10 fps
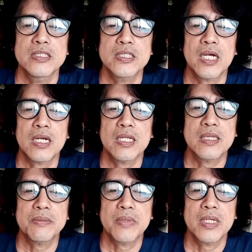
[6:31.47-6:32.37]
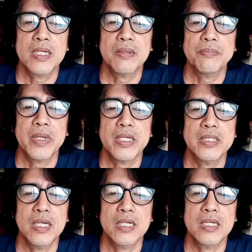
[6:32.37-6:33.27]
Sa aklat naman ng
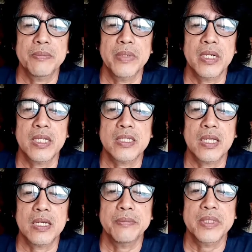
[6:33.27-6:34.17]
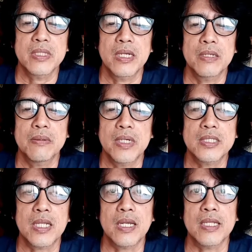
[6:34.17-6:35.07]
pahayag, Kabanata 12,
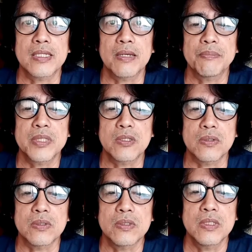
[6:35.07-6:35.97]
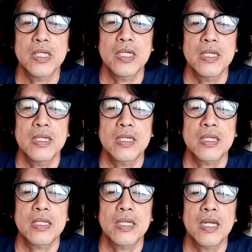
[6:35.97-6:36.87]
talata
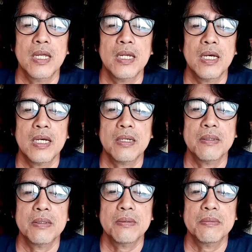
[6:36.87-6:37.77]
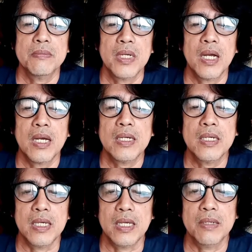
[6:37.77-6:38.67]
7, kilala ang ang
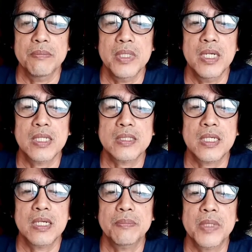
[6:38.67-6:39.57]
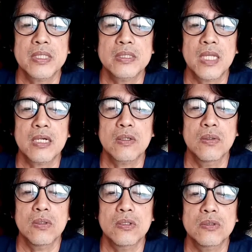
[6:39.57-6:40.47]
anghel bilang
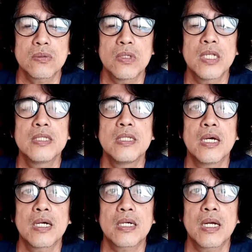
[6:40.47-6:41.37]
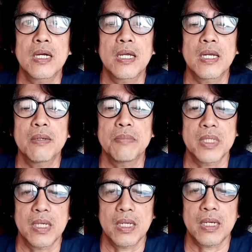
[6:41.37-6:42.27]
tagapagtanggol tulad ni Arkanghel
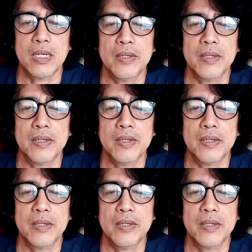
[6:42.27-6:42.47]
Miguel